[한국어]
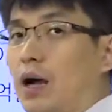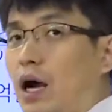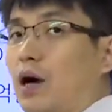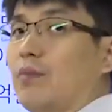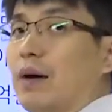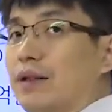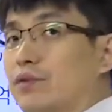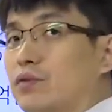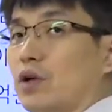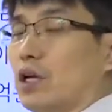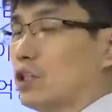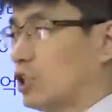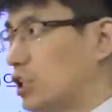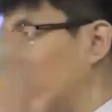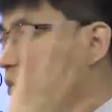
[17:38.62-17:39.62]
막만든
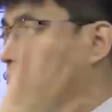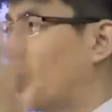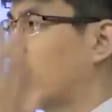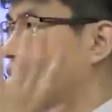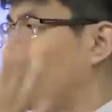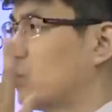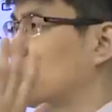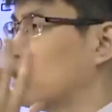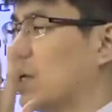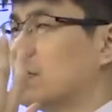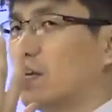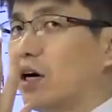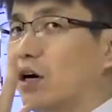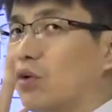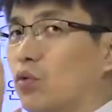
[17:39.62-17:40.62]
10억이라고
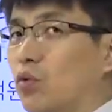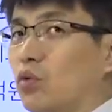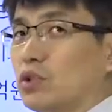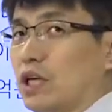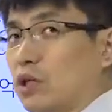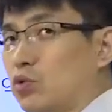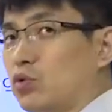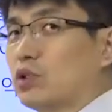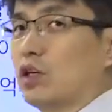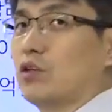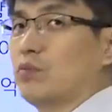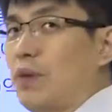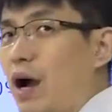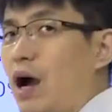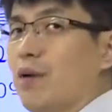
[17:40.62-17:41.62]
예상하고 자동차를
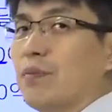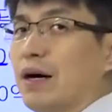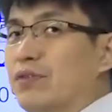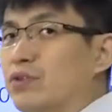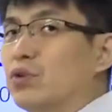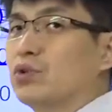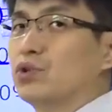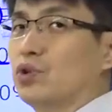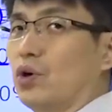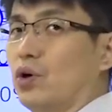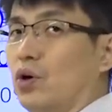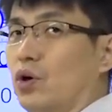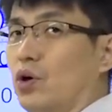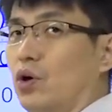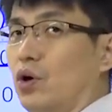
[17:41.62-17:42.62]
막 만들었죠.
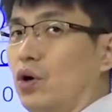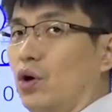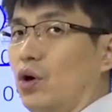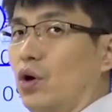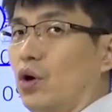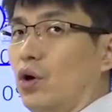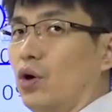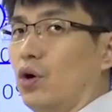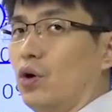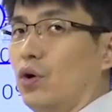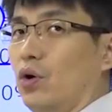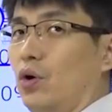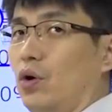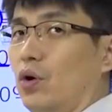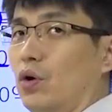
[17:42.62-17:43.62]

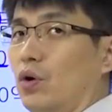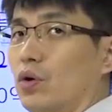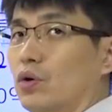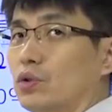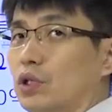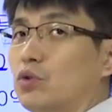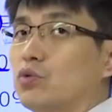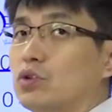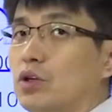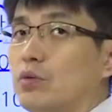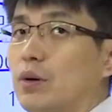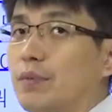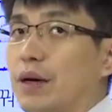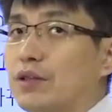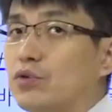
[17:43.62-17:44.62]
어? 자동차를
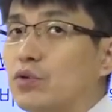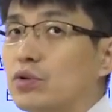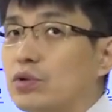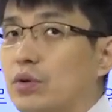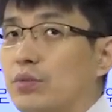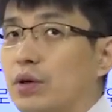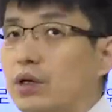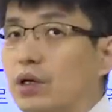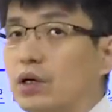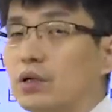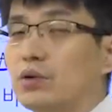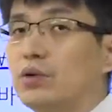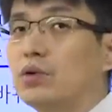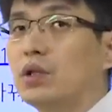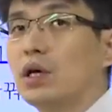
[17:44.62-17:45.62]
막 만들었단 말이야.
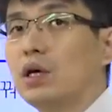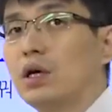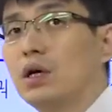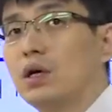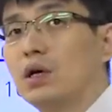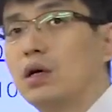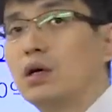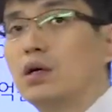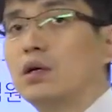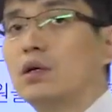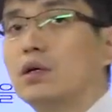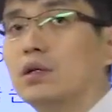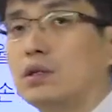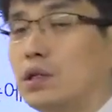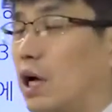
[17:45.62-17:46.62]
그런데
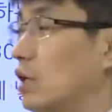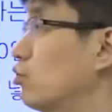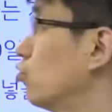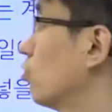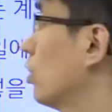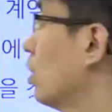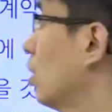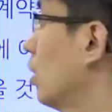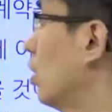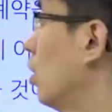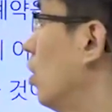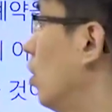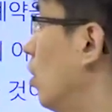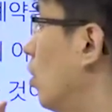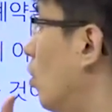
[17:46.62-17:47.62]
나중에
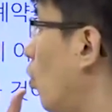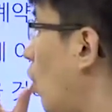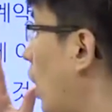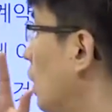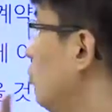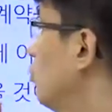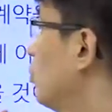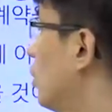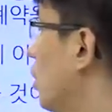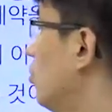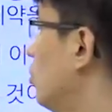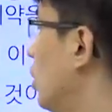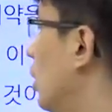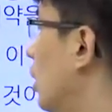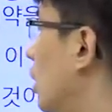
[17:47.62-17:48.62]
환율
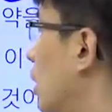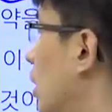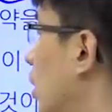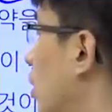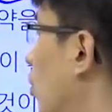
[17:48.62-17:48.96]
때문에